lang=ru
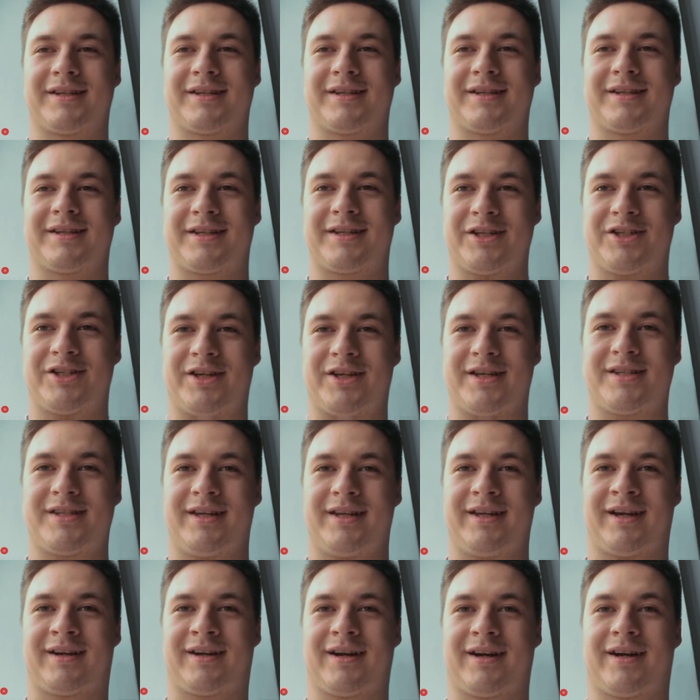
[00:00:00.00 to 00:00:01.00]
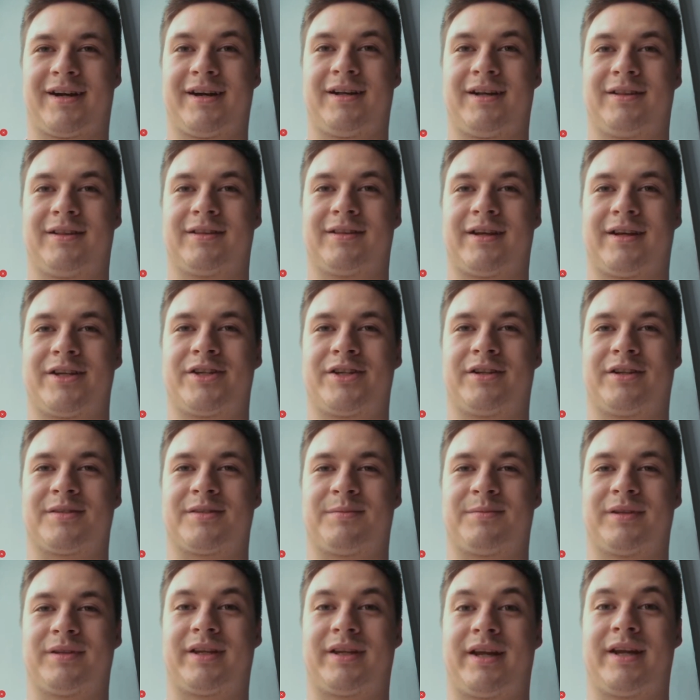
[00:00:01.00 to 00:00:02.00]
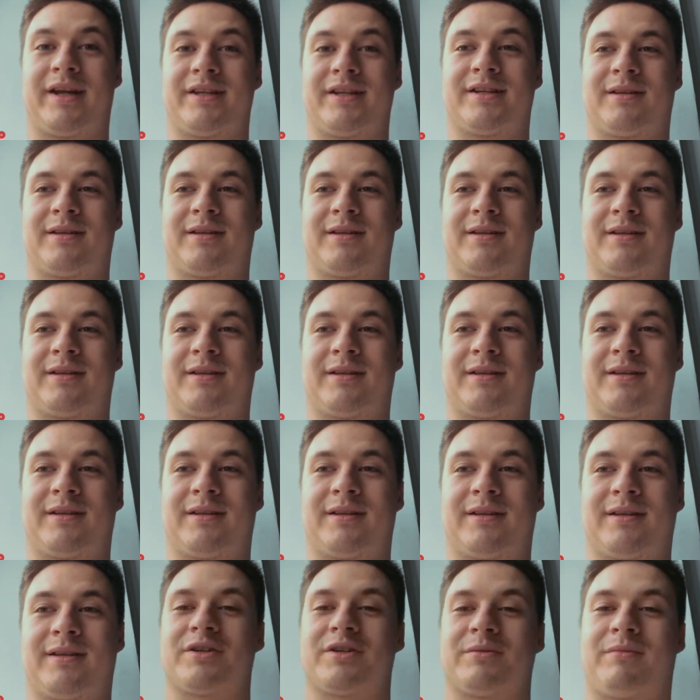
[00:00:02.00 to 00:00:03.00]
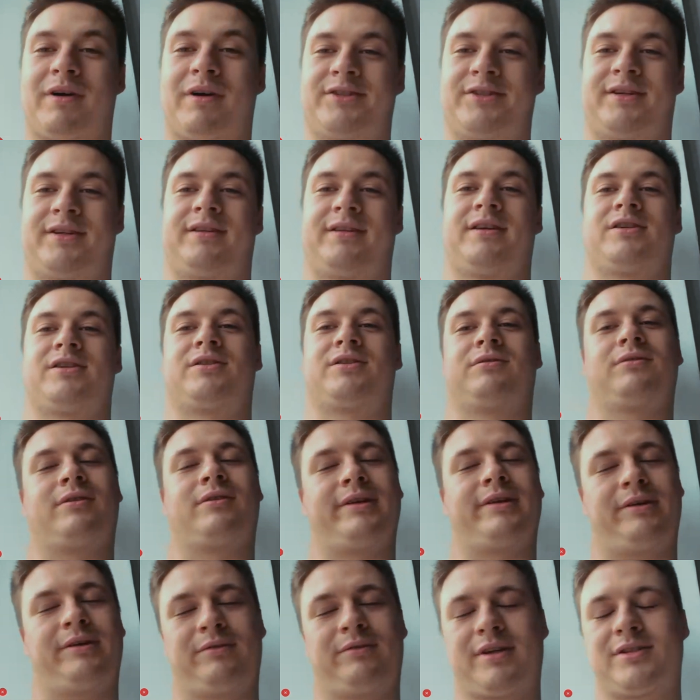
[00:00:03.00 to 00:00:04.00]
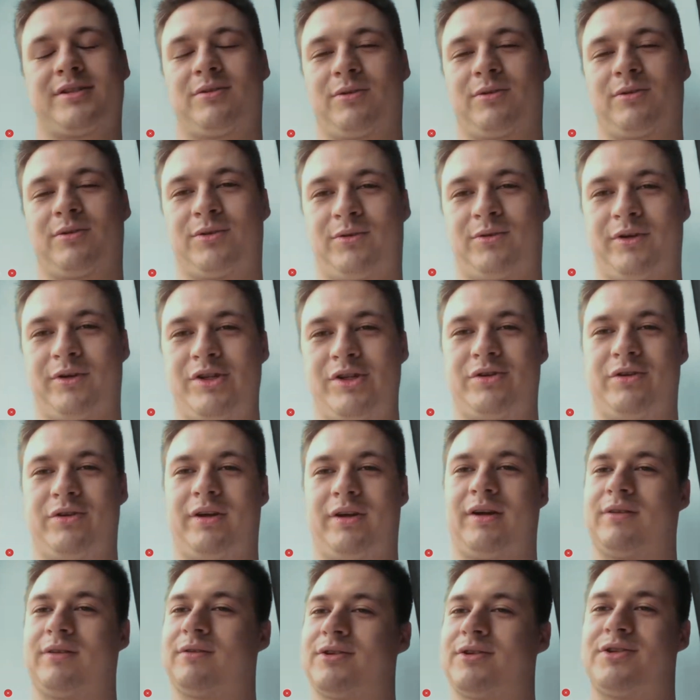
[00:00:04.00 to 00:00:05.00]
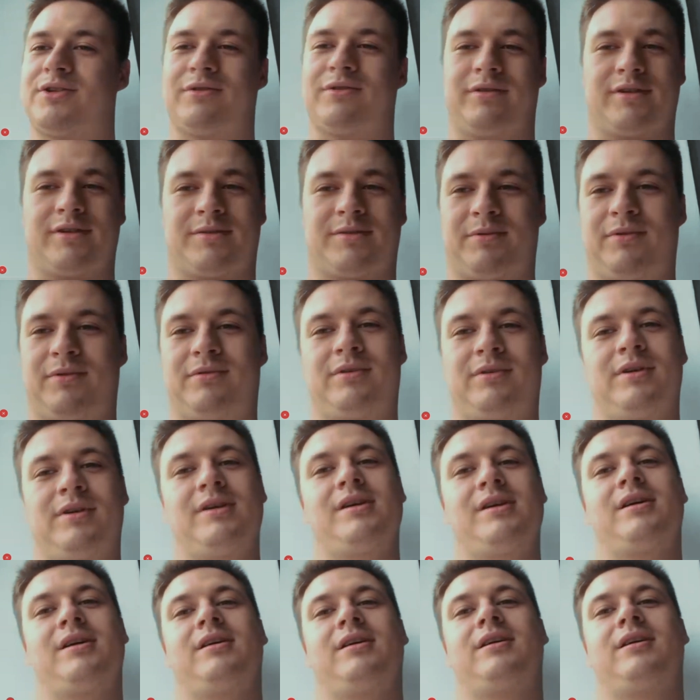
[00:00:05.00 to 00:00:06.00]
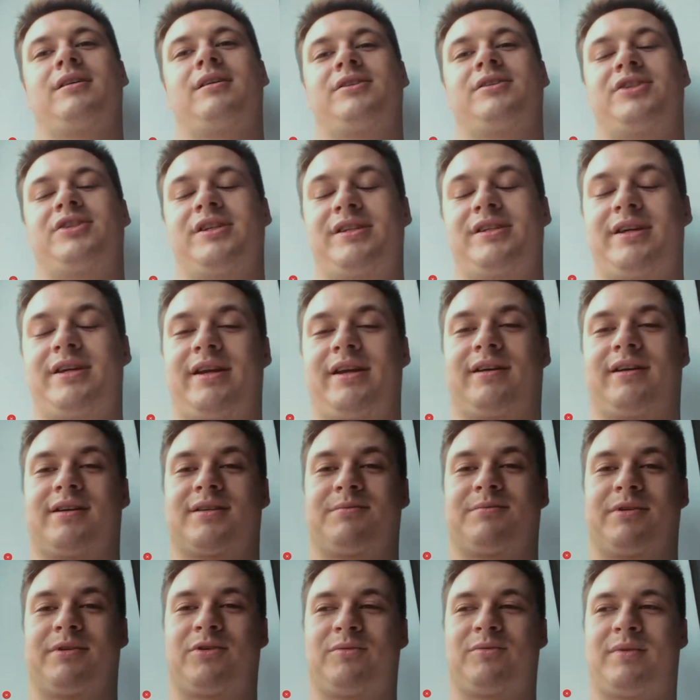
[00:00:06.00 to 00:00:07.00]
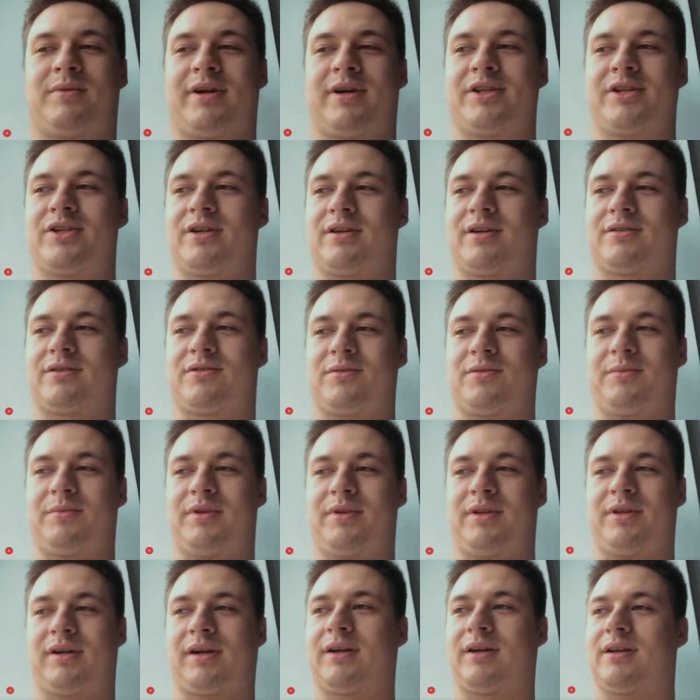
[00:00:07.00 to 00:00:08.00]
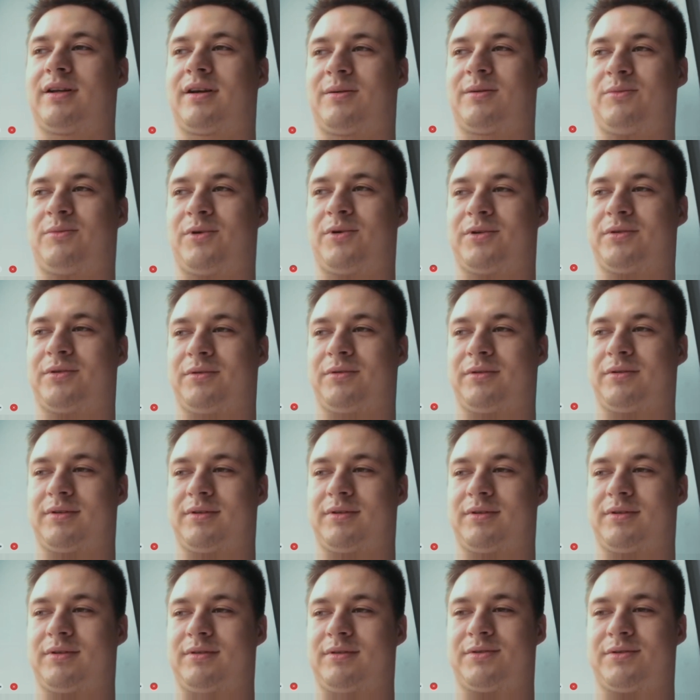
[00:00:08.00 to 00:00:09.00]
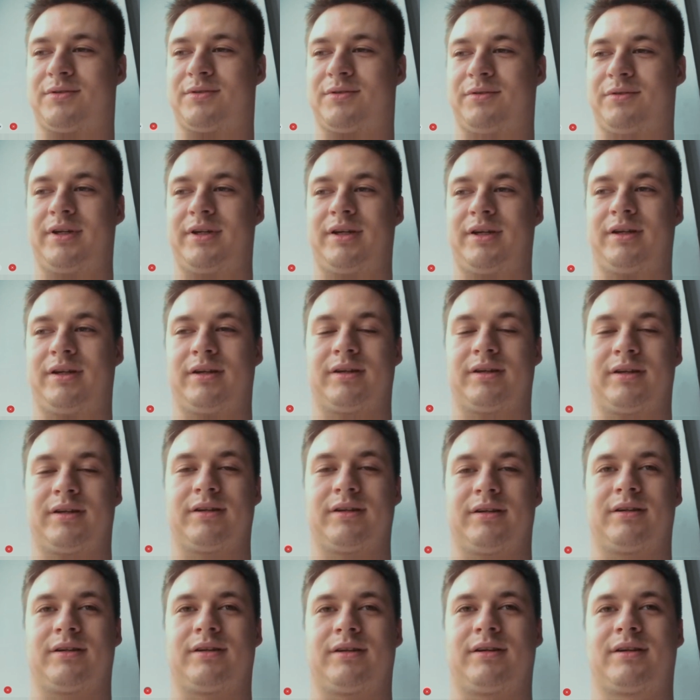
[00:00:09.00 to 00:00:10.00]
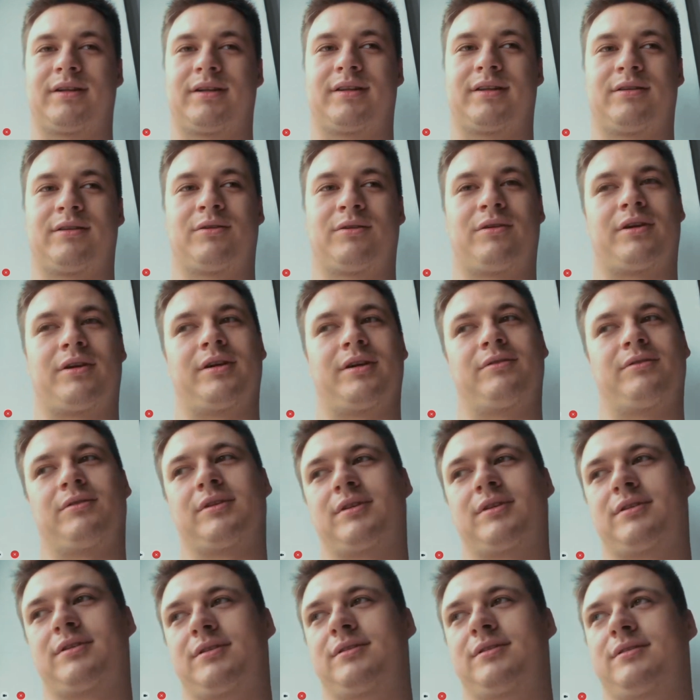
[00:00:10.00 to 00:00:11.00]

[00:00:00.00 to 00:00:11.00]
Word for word: Если честно, я КХЛ начал смотреть намного больше матчей даже, но ну, они у нас идут ночью, я ночью не сплю, частенько смотрю матчи, особенно когда работаю судьи, которые вот...